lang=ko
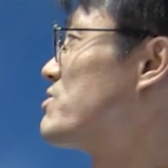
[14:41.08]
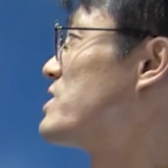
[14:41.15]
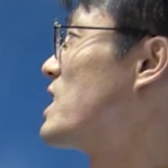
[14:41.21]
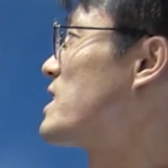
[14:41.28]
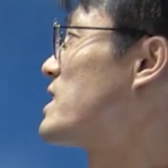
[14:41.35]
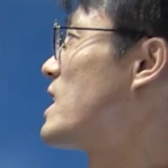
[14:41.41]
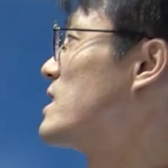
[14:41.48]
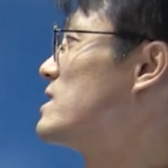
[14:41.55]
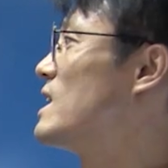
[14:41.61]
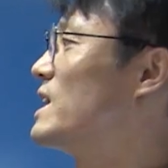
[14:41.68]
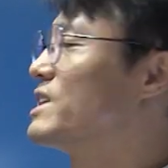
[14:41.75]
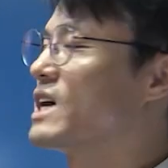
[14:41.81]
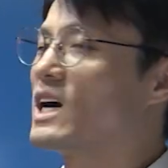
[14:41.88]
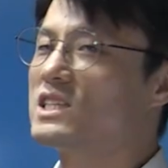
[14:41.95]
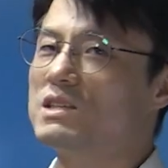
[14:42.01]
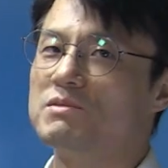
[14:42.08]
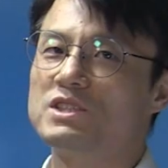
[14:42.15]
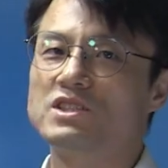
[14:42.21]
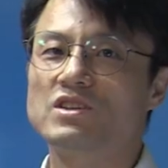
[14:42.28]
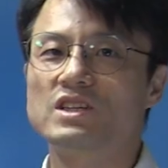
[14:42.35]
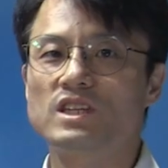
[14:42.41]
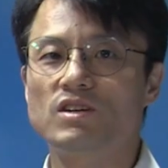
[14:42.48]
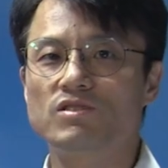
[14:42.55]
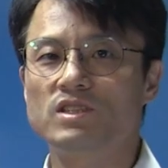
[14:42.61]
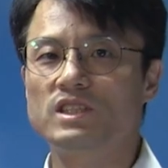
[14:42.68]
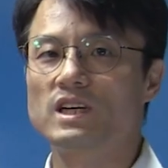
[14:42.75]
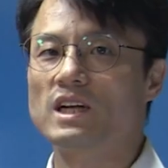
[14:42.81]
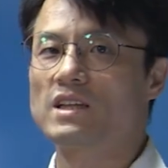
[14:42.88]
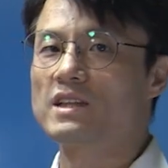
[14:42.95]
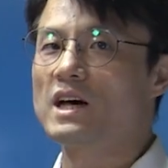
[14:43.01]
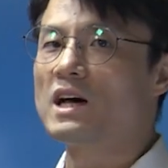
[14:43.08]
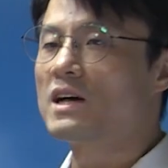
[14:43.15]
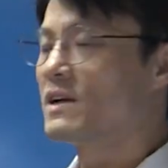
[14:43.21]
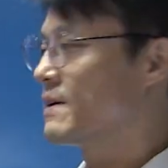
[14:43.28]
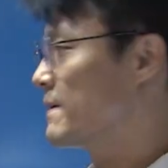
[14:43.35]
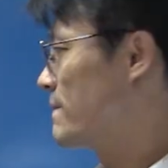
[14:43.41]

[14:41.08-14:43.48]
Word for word: 부작위에 의한 양심 실현의 자유를 제한한다.